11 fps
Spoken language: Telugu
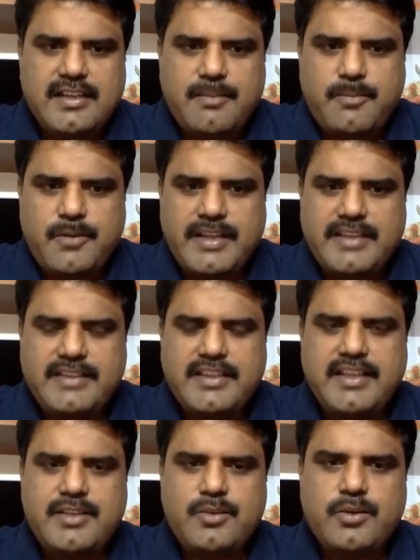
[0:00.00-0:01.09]
ఎప్పుడైతే
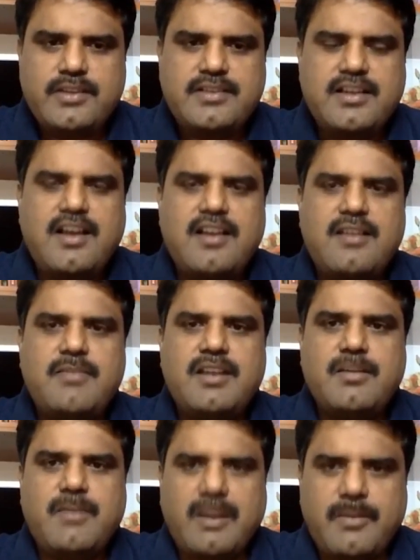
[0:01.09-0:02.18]
యుఎస్ డాలర్
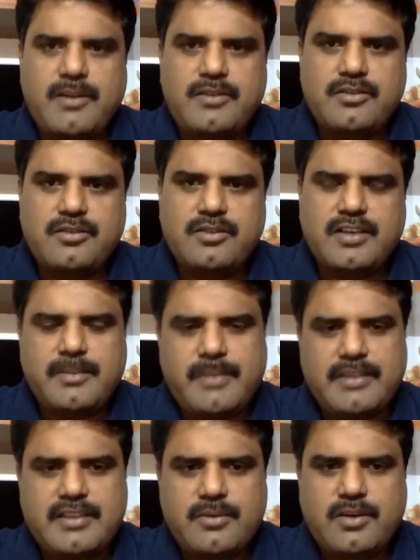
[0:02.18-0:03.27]
మనకు బలపడుతుందో అంటే
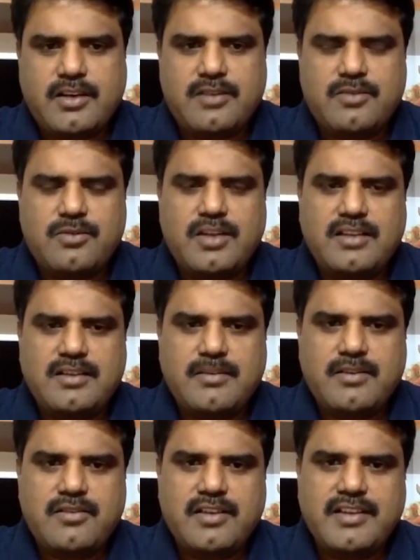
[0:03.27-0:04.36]
ప్రతి ఒక్కరు కూడా
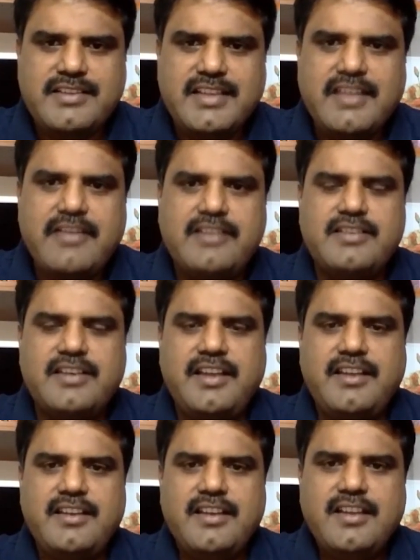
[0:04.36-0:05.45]
తమకుండే సేవింగ్స్ ని